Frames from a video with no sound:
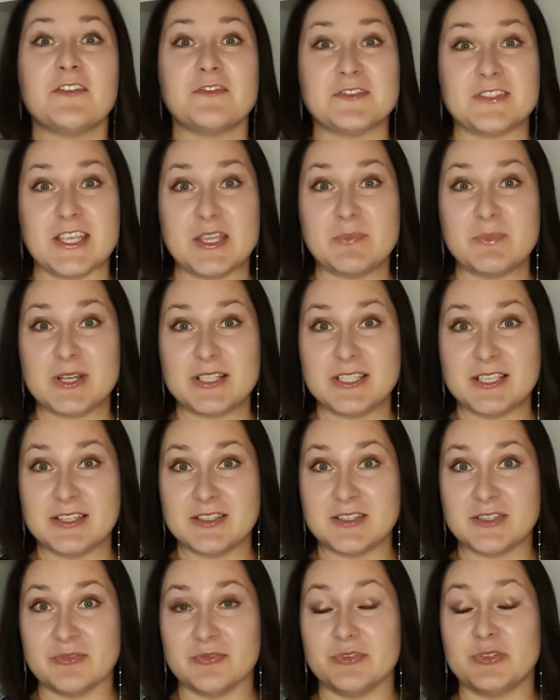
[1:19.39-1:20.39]

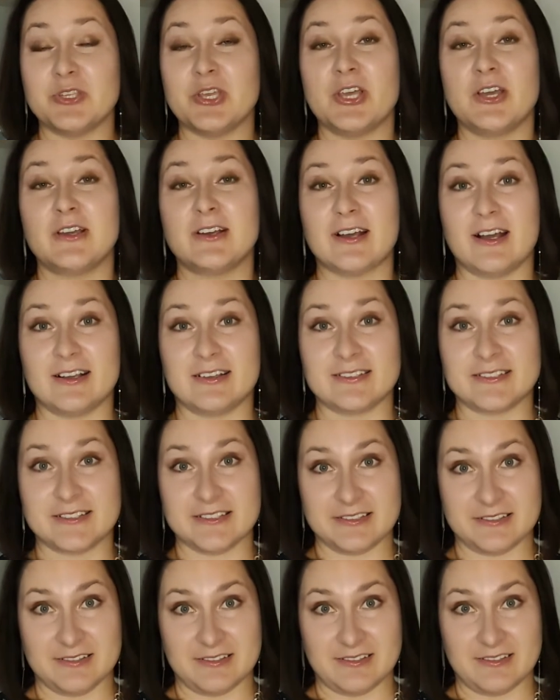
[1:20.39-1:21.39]
взаимодействует как с
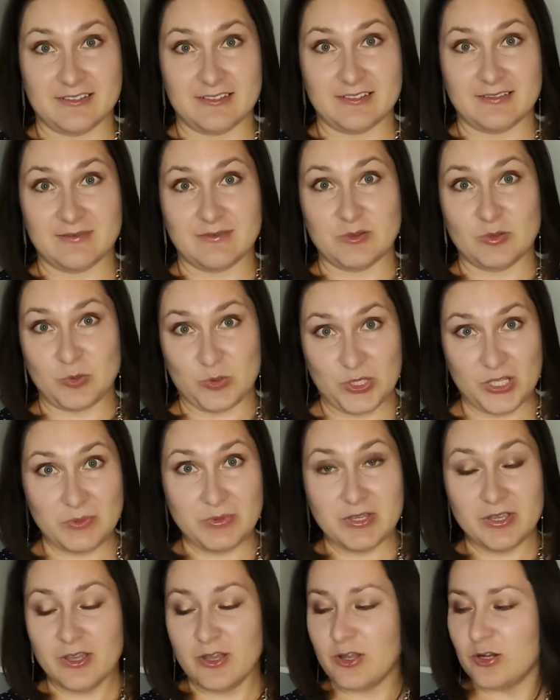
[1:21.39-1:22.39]
э,
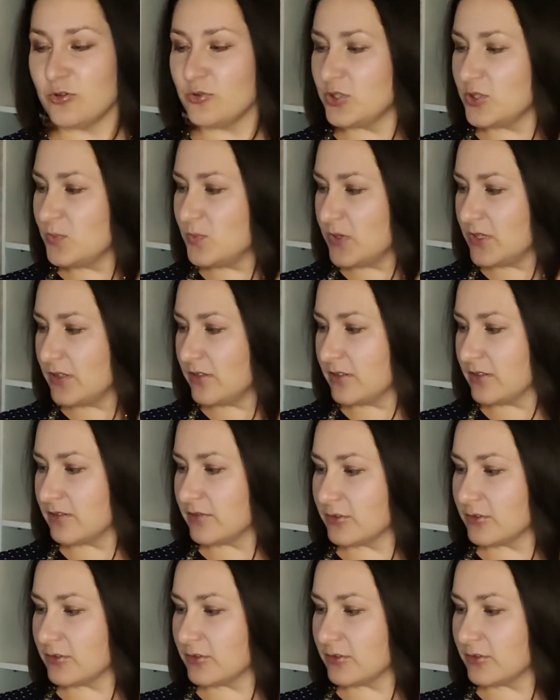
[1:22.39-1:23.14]
другими людьми,